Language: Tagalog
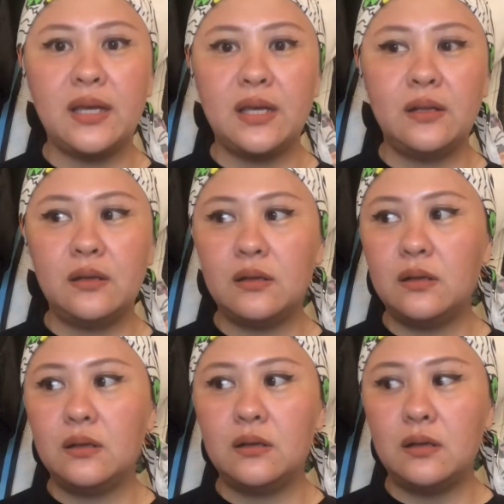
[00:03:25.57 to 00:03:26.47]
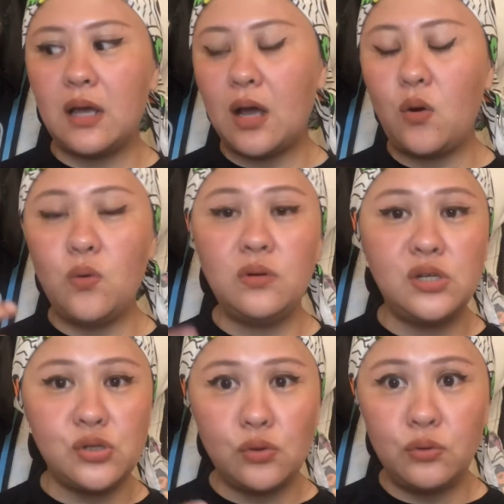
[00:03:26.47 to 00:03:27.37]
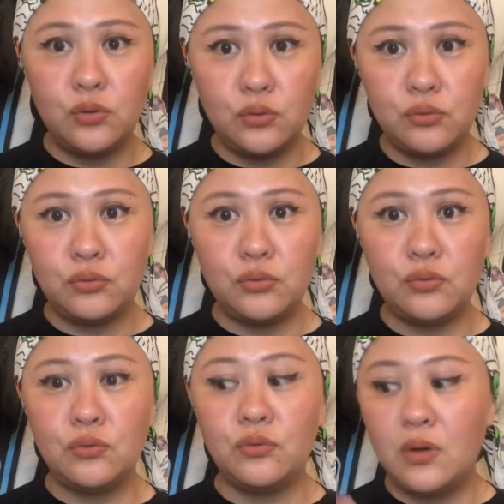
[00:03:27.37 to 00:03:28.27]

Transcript: can only show you yung